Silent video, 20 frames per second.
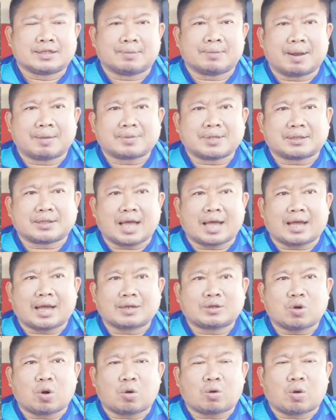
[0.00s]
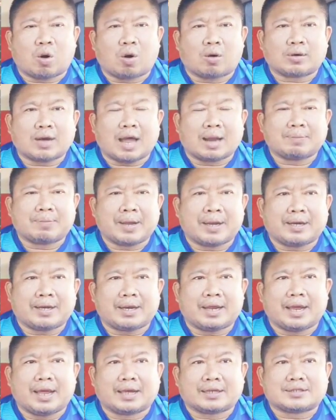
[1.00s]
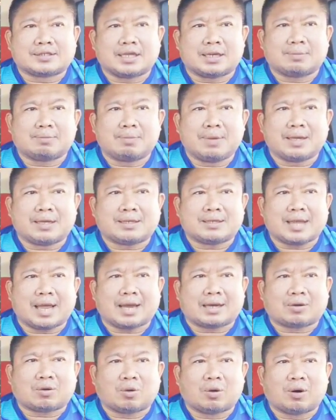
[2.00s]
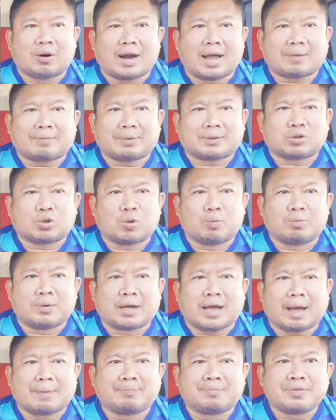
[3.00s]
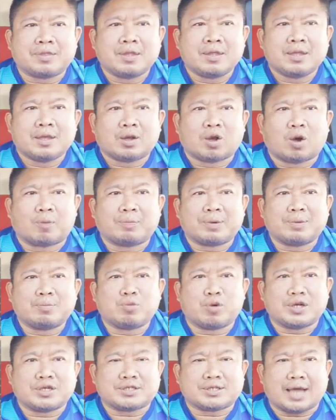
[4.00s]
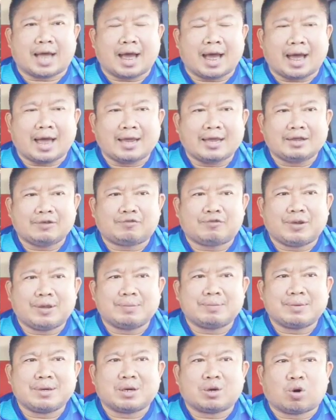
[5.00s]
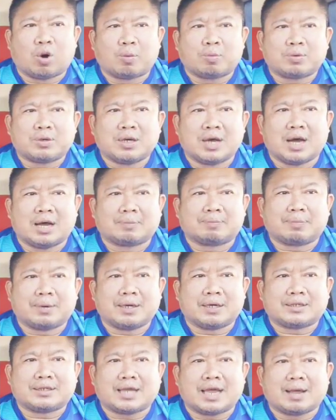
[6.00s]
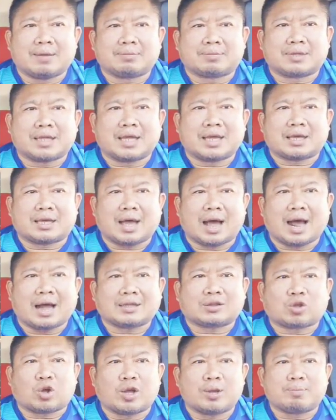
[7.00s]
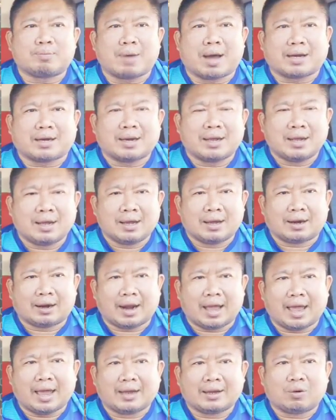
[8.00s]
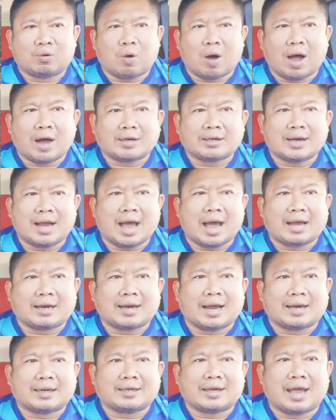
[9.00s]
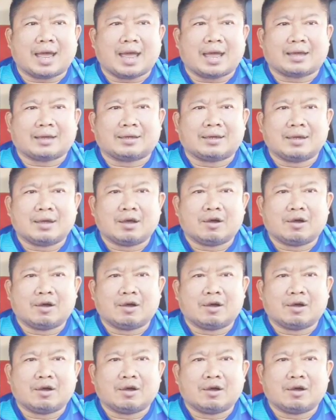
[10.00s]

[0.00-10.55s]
สำหรับสไตล์การชกของน่านเพชรเอกสิทธิ์บิ๊กแจ๊ดคนรักปทุมนะครับก็เป็นมวยซ้ายฝีมือครบเครื่องเปิดเกมเตะขาต่อยหมัดแรงขวางหน้าดันแทง